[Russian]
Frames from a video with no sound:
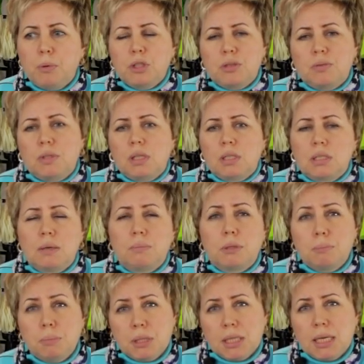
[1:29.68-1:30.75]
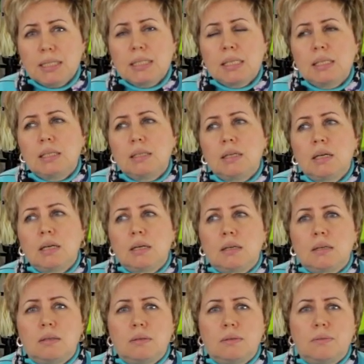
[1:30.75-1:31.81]
почва должна быть питательное,
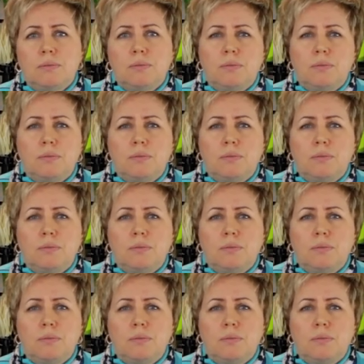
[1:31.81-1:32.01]
э,